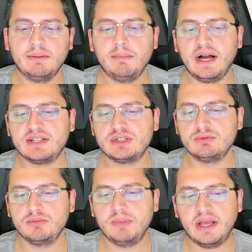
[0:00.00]

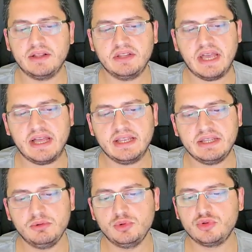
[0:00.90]
Maksimum ben
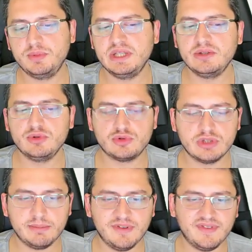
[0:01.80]
yani 3000'in
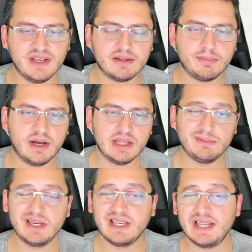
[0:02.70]
üstüne bir fiyat
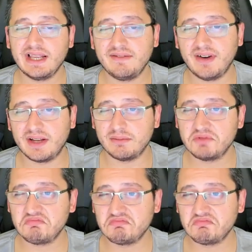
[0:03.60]
bağlamaya gerek var mı?